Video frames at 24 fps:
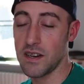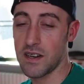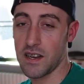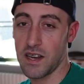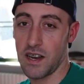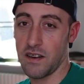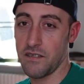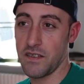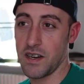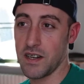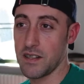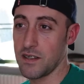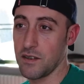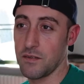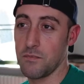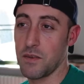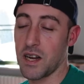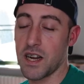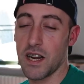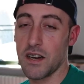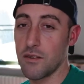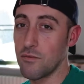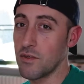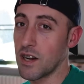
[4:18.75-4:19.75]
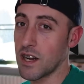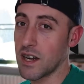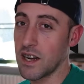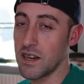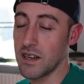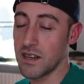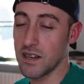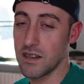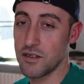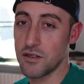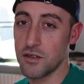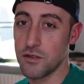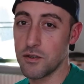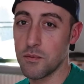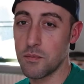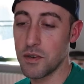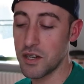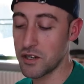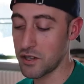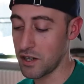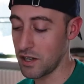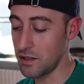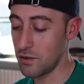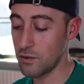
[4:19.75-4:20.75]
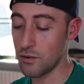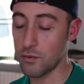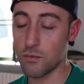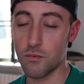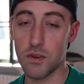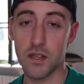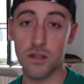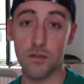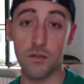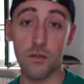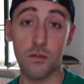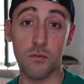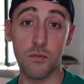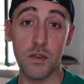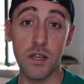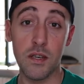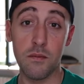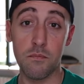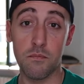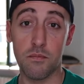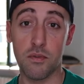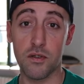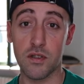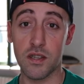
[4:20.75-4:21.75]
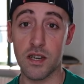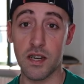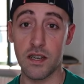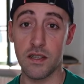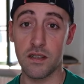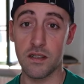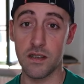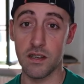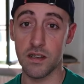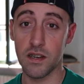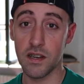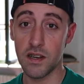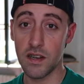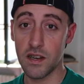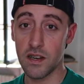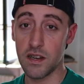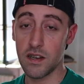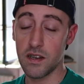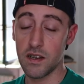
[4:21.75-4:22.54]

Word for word: che avrete magari una carica al 100%, questo qui potrete